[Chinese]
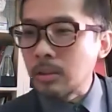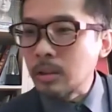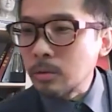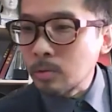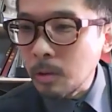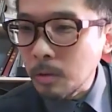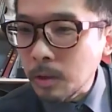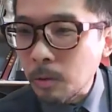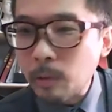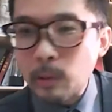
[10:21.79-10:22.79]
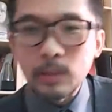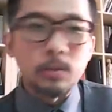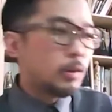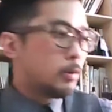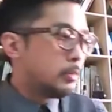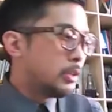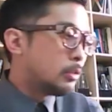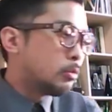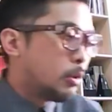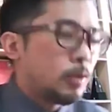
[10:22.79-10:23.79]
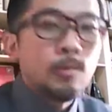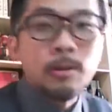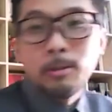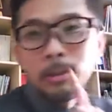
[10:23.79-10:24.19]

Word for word: 已经到最后一个万花筒了我们已经到最后一个万花筒，